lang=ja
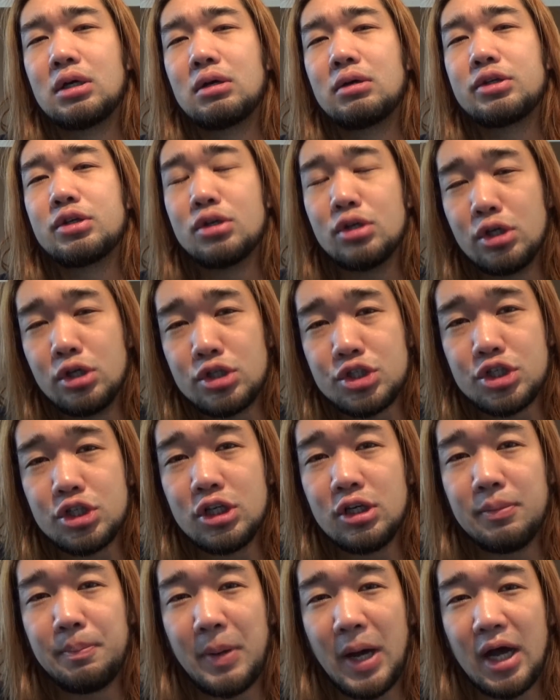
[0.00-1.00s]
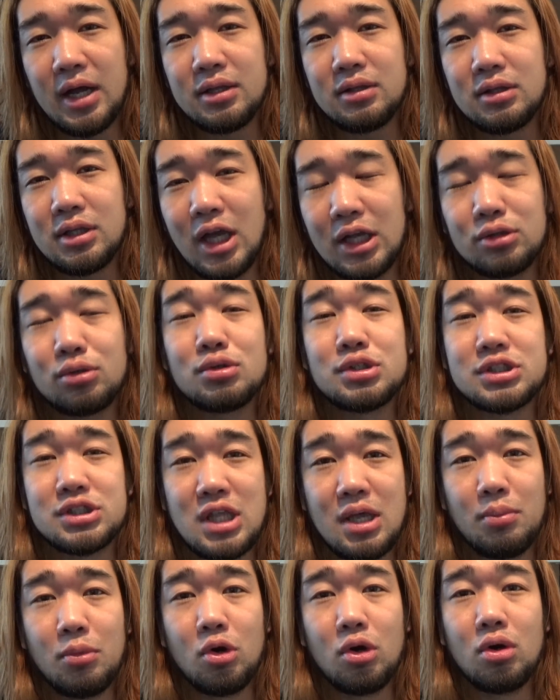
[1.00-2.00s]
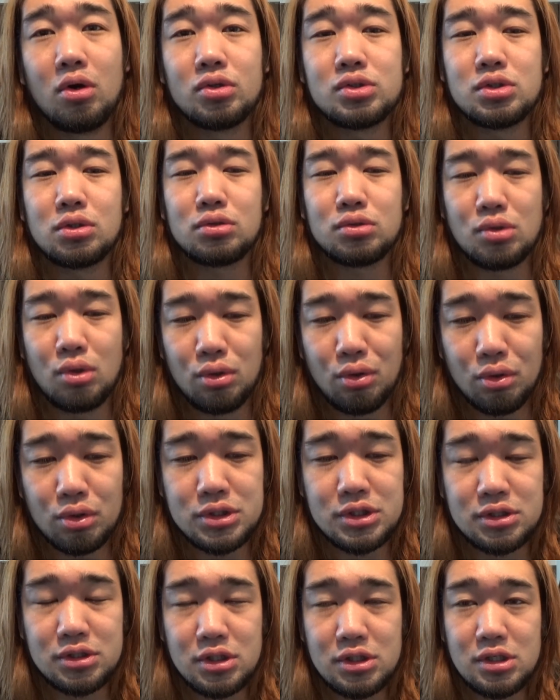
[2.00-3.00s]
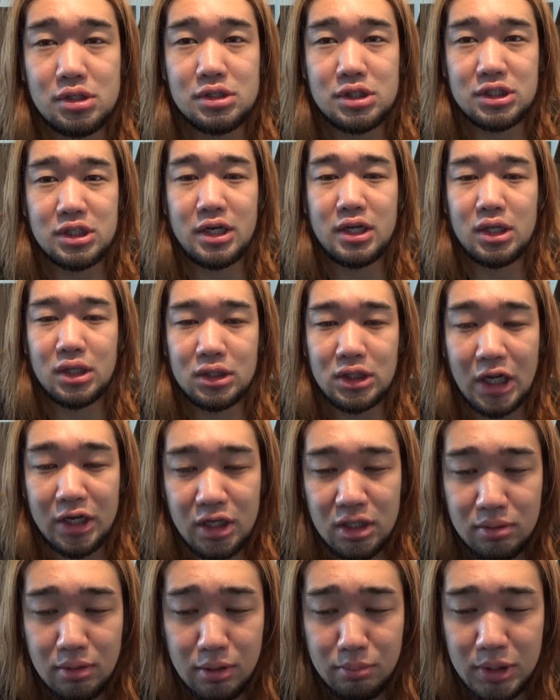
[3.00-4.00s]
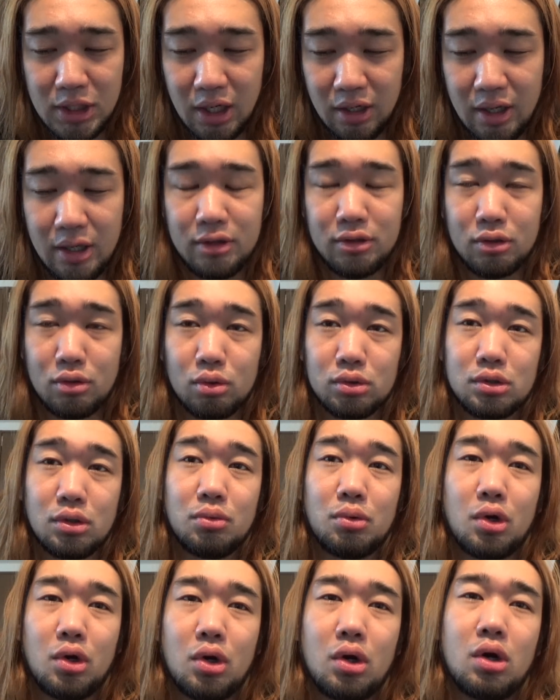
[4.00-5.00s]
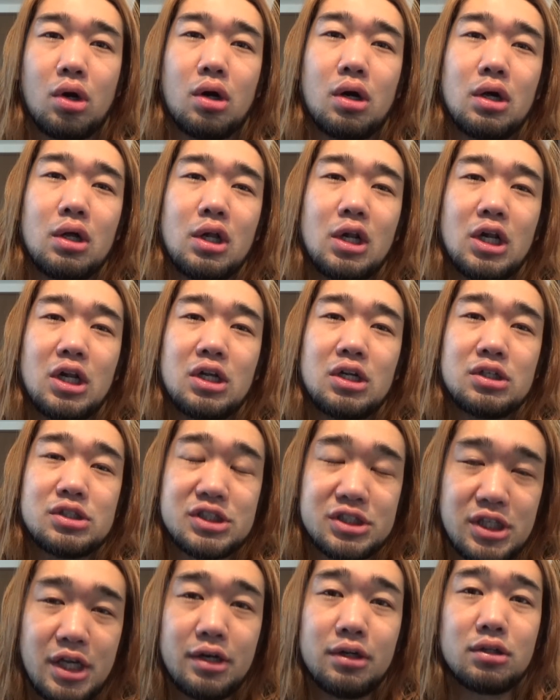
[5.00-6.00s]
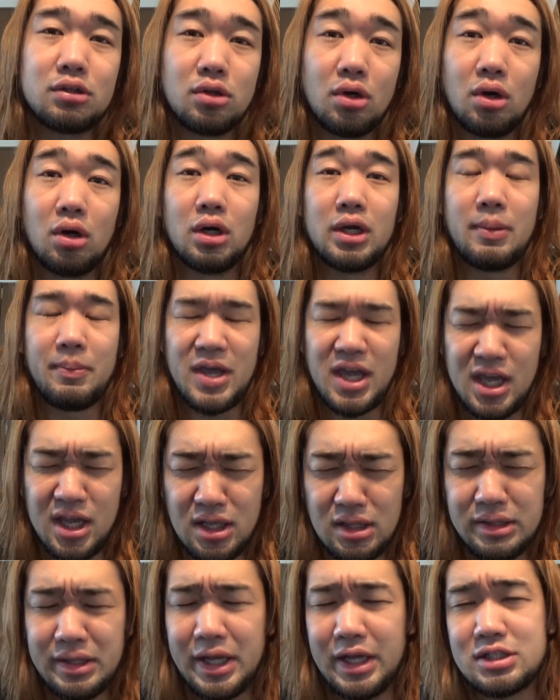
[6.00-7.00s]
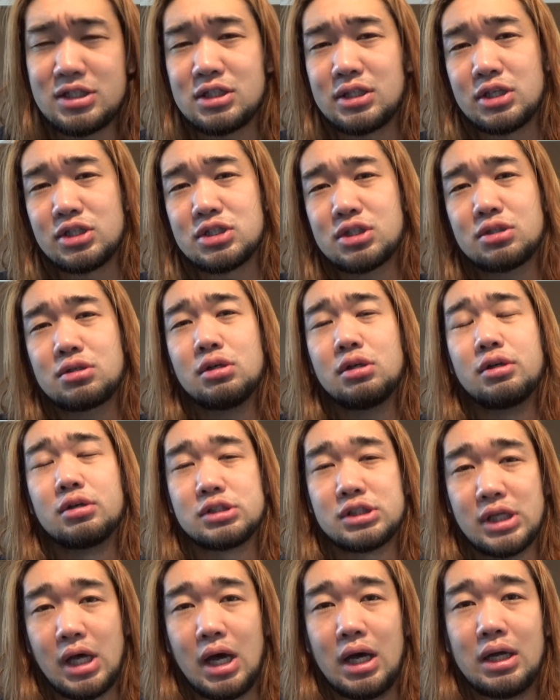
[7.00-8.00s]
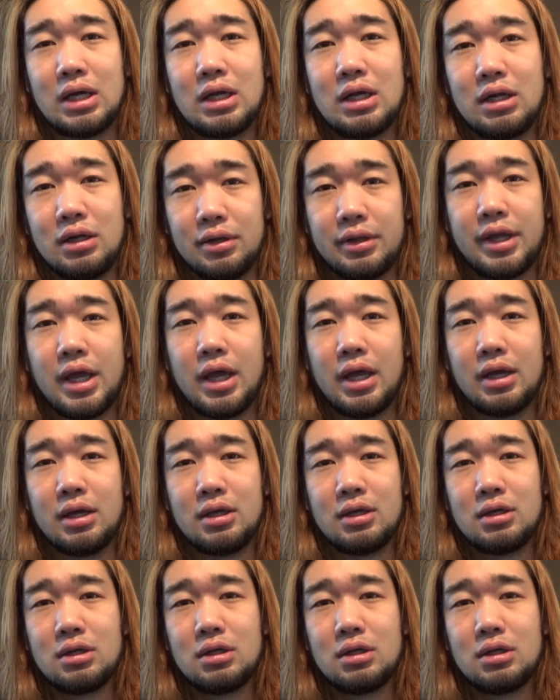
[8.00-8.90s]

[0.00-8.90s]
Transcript: YouTuber だとしても、ちょっと露出したり、他人に見られることをしてると、やっぱ変なやつってつくのさ。ね。